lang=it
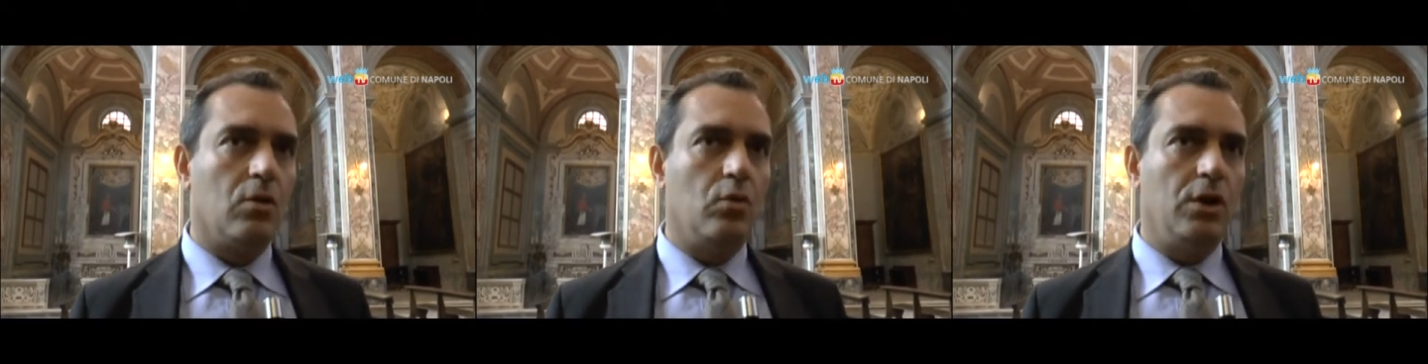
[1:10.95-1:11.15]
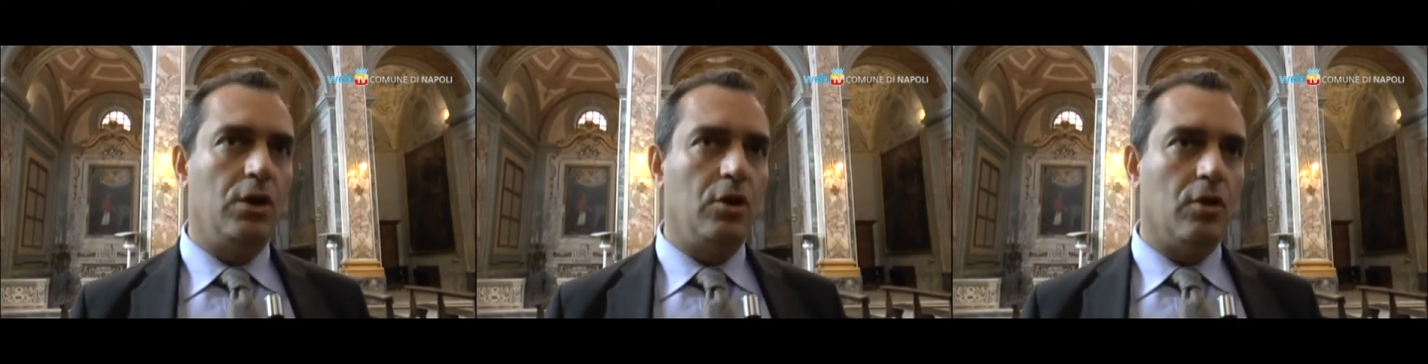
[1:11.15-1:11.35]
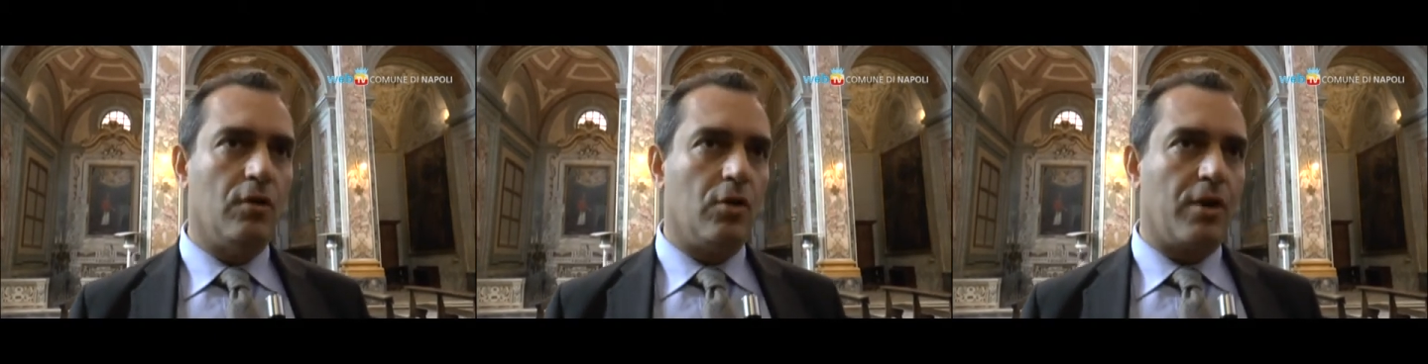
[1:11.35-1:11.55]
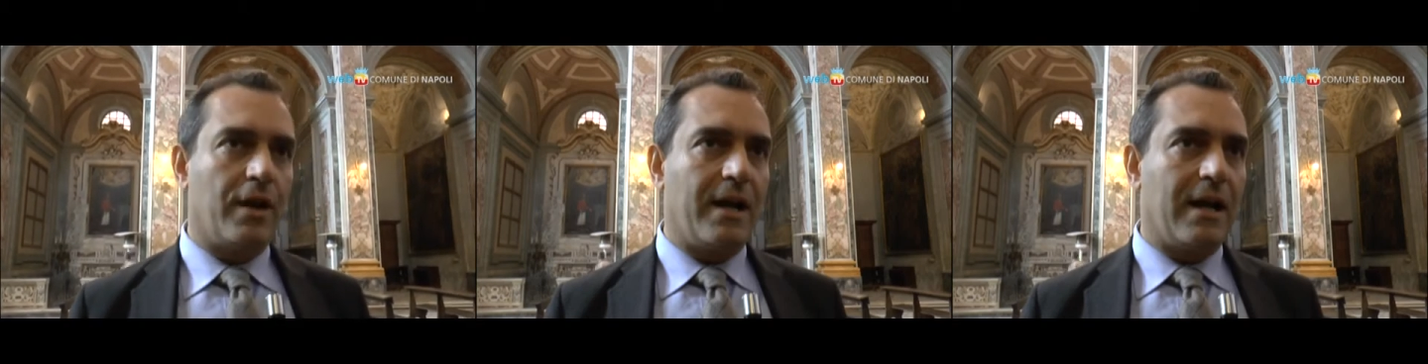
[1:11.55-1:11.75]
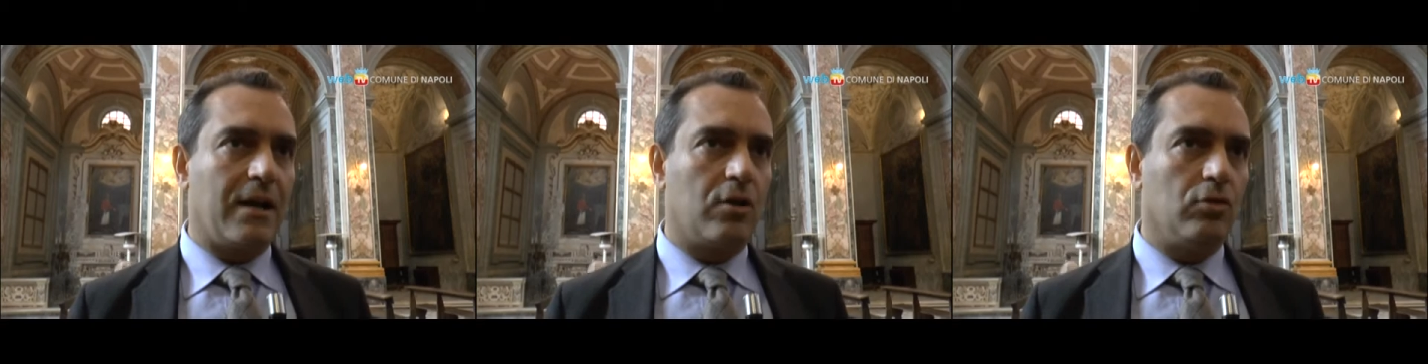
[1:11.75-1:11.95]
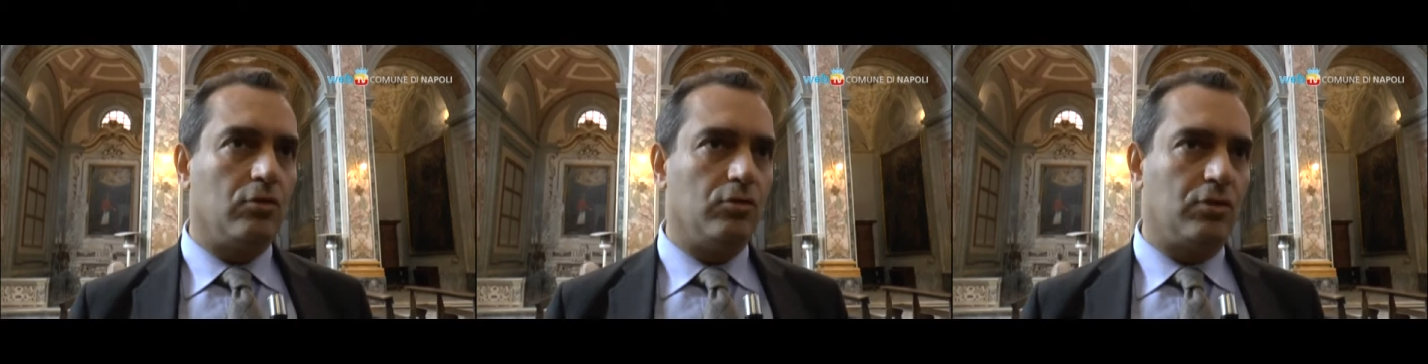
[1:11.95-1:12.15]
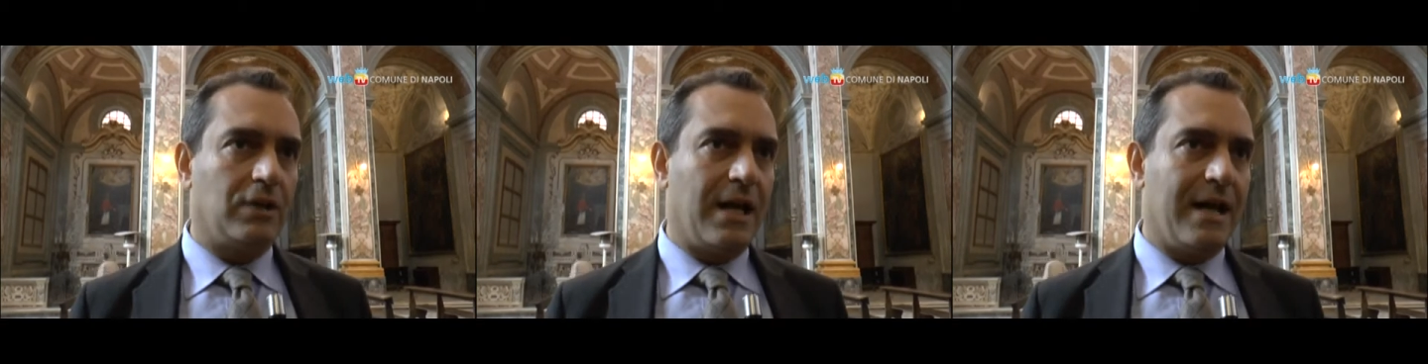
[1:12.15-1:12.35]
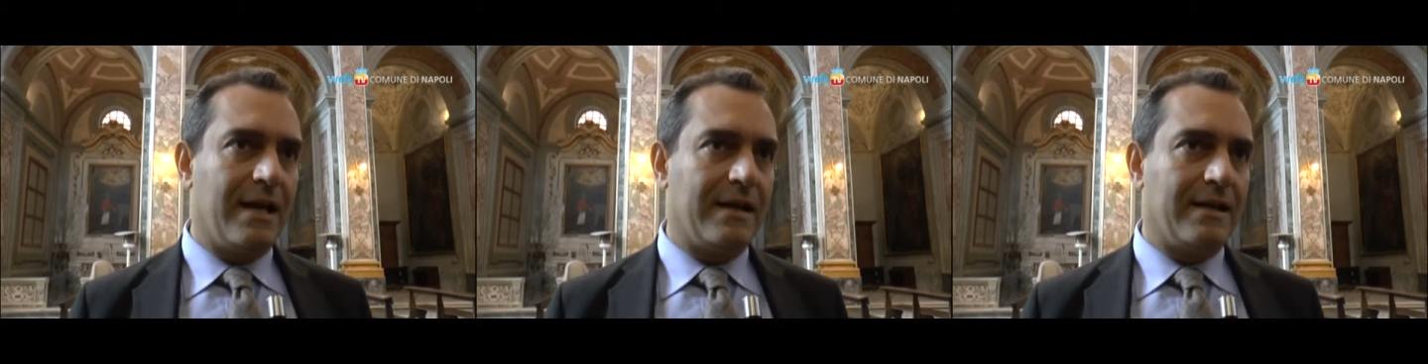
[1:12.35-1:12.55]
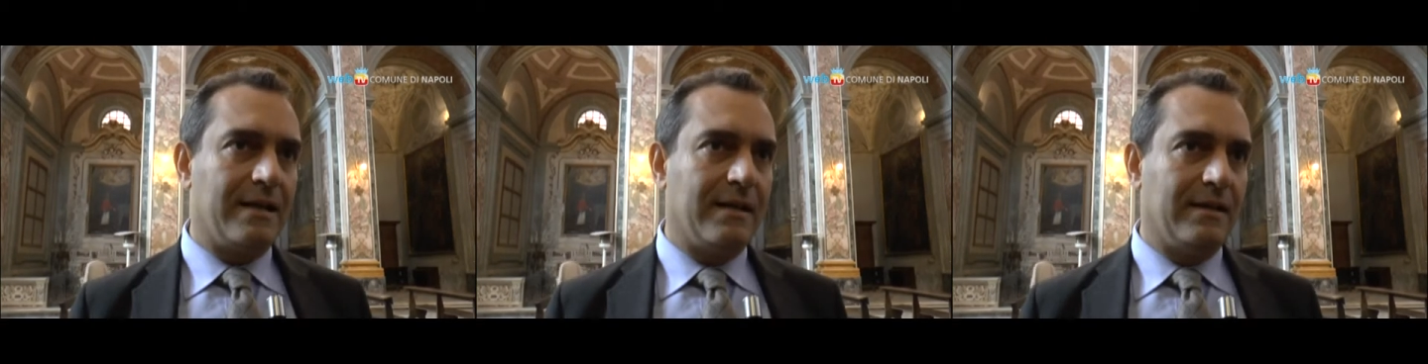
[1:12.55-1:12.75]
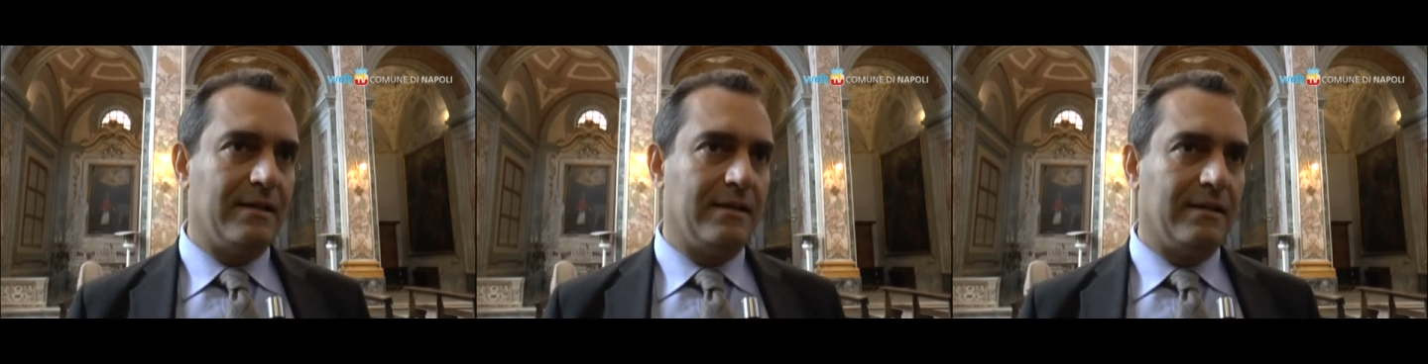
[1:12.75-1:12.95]
Quindi io vorrei
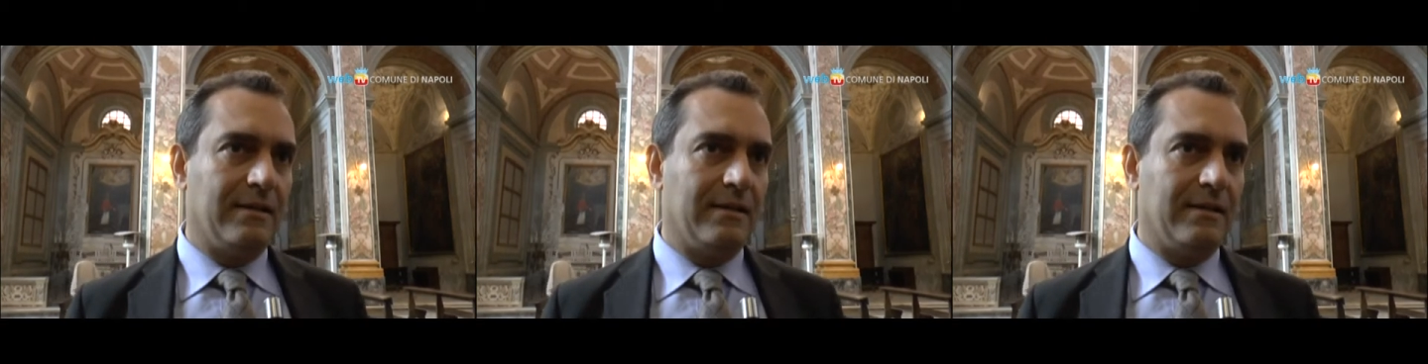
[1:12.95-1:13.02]
raccontare,